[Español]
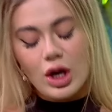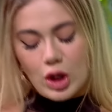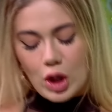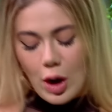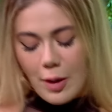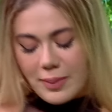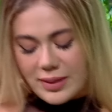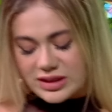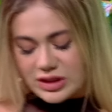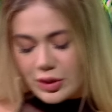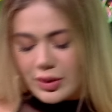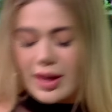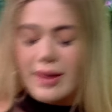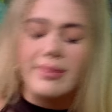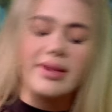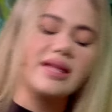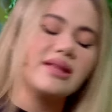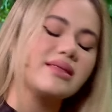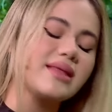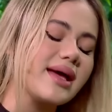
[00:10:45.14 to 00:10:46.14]
No, pues
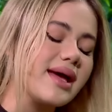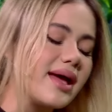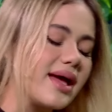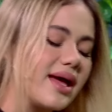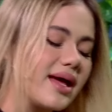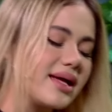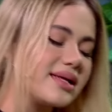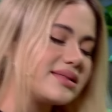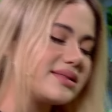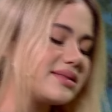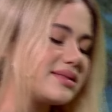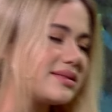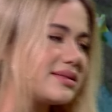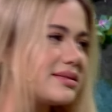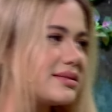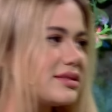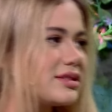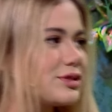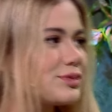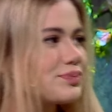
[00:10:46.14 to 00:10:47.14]
obviamente
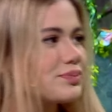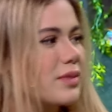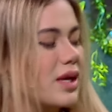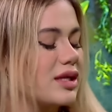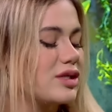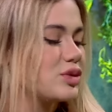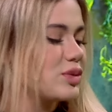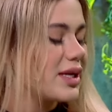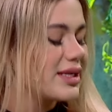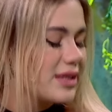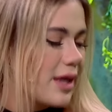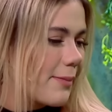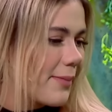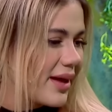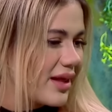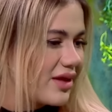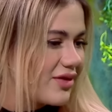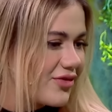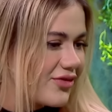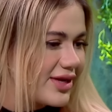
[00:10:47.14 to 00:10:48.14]
es, es una
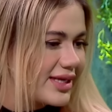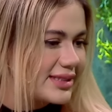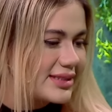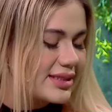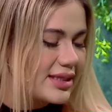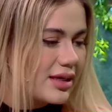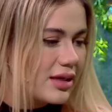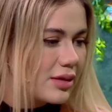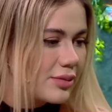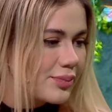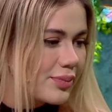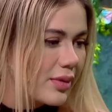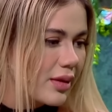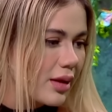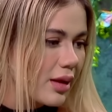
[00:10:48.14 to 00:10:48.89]
etapa difícil,